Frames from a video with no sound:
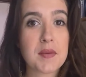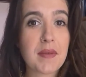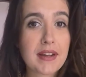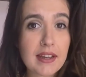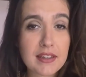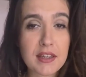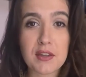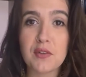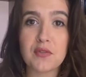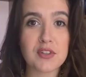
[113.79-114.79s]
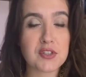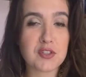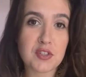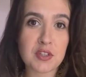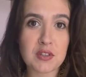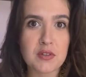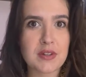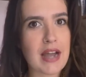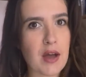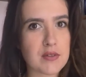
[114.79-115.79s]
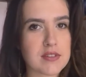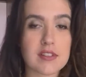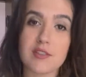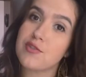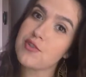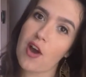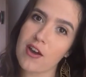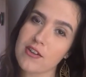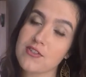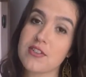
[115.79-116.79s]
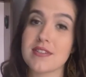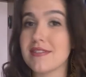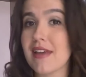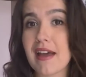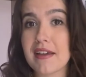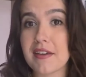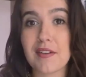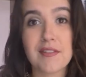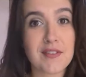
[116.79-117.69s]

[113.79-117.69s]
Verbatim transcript: macaquinho vestido, calça, short, saia.